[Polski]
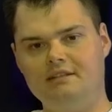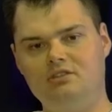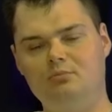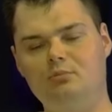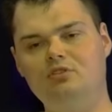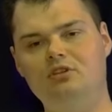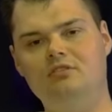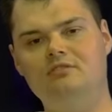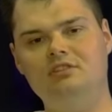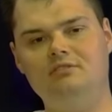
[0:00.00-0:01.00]
co
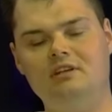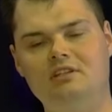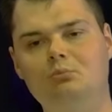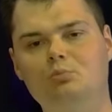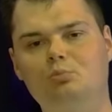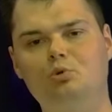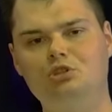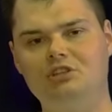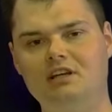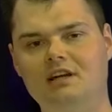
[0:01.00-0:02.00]
powinno wyjść w jakim
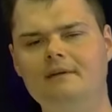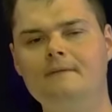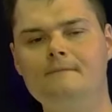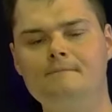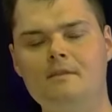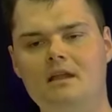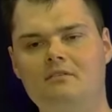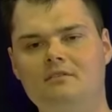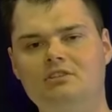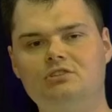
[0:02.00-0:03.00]
punkcie.
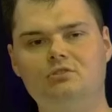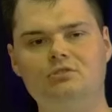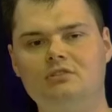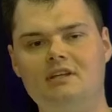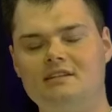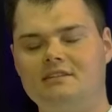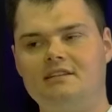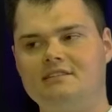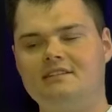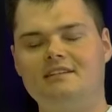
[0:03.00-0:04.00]
Więc to, te,
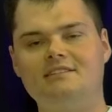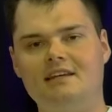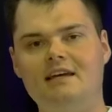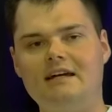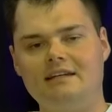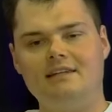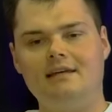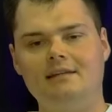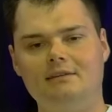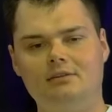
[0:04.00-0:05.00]
te, sesje, jak ja
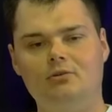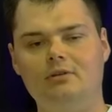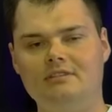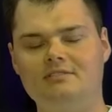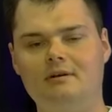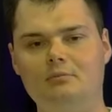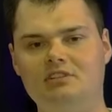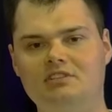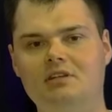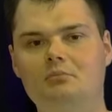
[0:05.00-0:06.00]
tam to nazywam,
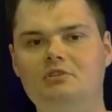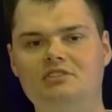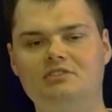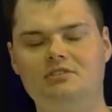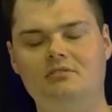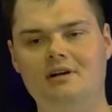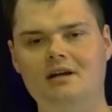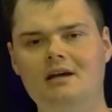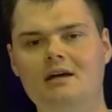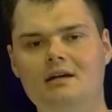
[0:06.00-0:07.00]
sesje
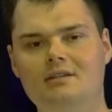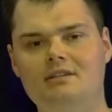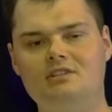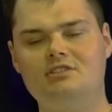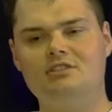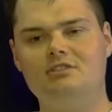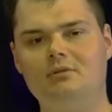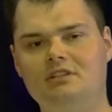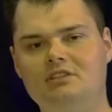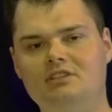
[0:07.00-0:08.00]
biznesowe, też nie
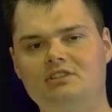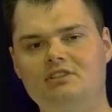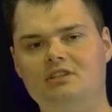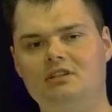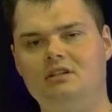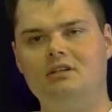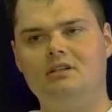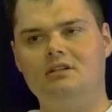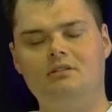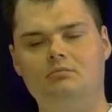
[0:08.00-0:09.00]
są jakieś
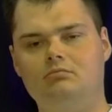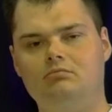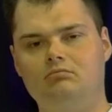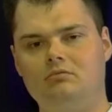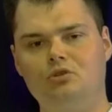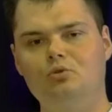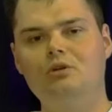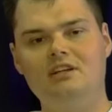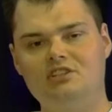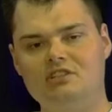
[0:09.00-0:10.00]
e,
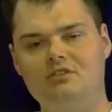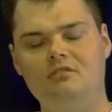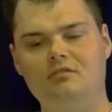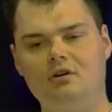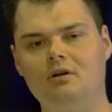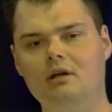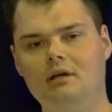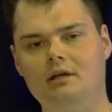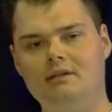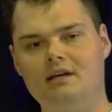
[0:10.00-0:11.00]
długie czasowo,
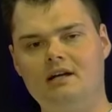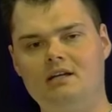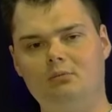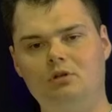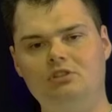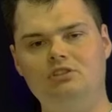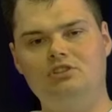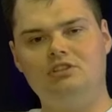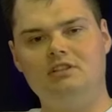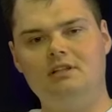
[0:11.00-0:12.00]
tak, bo
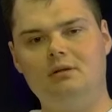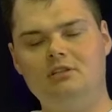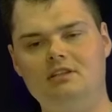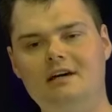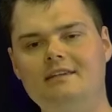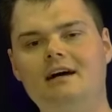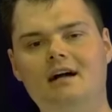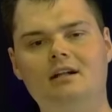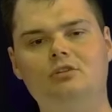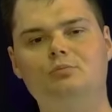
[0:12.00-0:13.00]
liczy się dla mnie
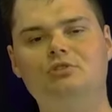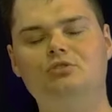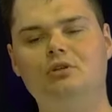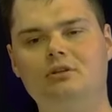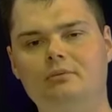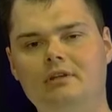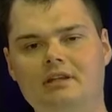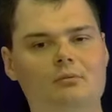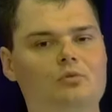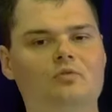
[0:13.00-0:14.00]
data, rozpisuję tą
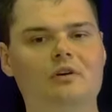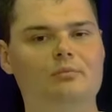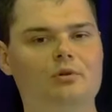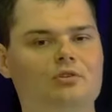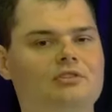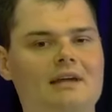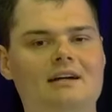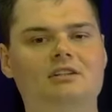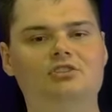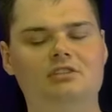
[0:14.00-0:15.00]
datę, mówię wprost,
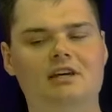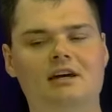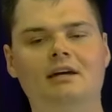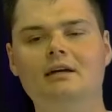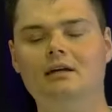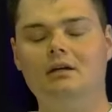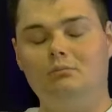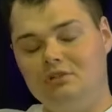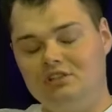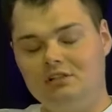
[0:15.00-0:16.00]
tak czy nie.
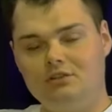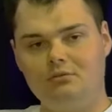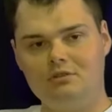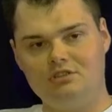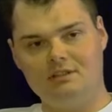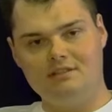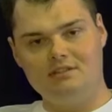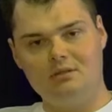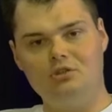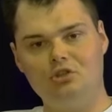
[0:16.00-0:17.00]
Myślę sobie, że
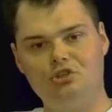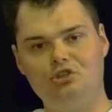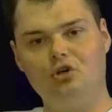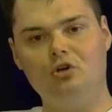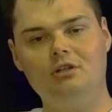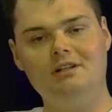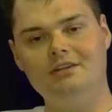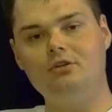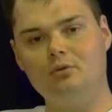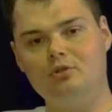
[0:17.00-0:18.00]
jestem dość
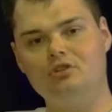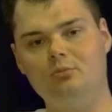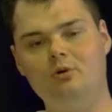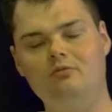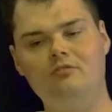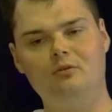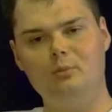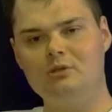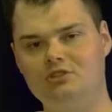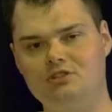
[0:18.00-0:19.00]
konkretną osobą,
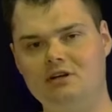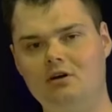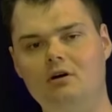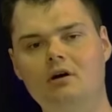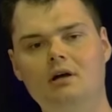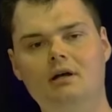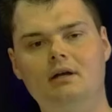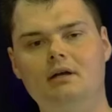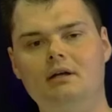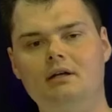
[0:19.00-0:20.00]
wobec czego
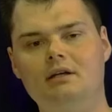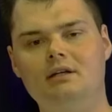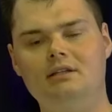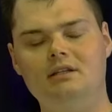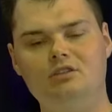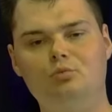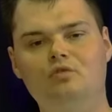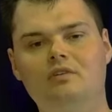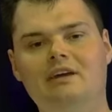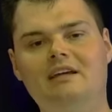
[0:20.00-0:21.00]
e, też
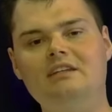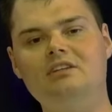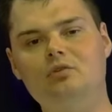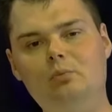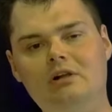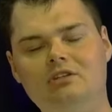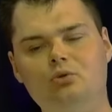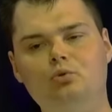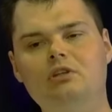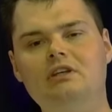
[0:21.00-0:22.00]
mówię, jakich
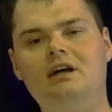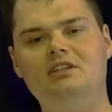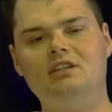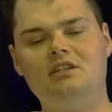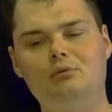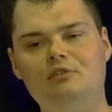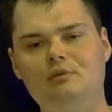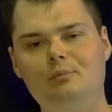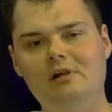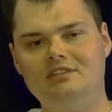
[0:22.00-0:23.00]
wibracji unikać, jakimi
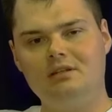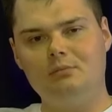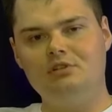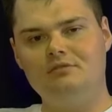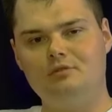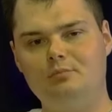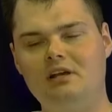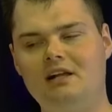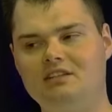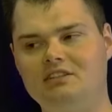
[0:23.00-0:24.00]
wibracjami się
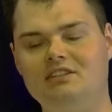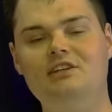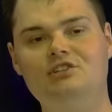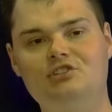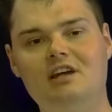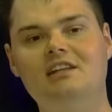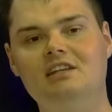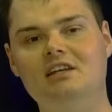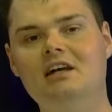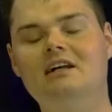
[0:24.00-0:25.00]
wspierać. I
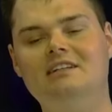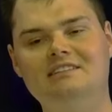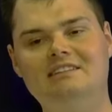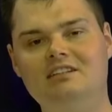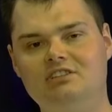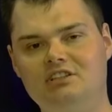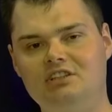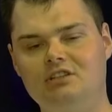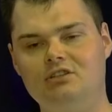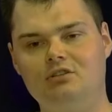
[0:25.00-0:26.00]
jeżeli zdarza
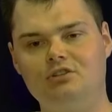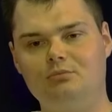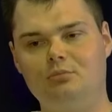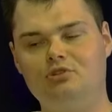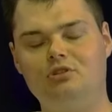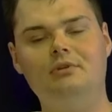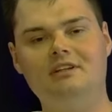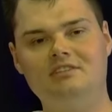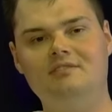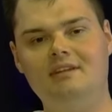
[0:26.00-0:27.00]
się ktoś, bo są
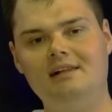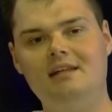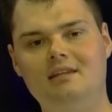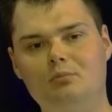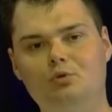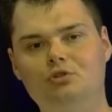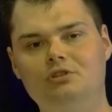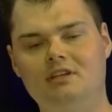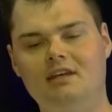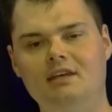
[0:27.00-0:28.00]
tak zwane lata
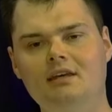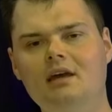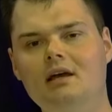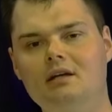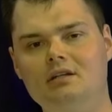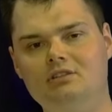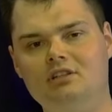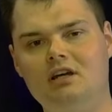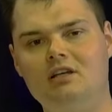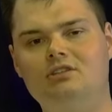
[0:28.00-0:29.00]
pustki,
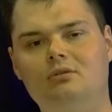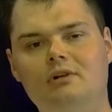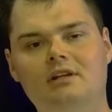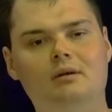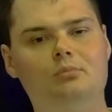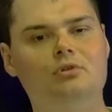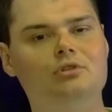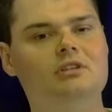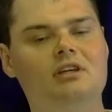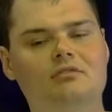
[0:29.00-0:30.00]
że są lata
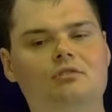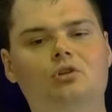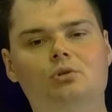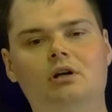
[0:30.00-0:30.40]
pustki, w których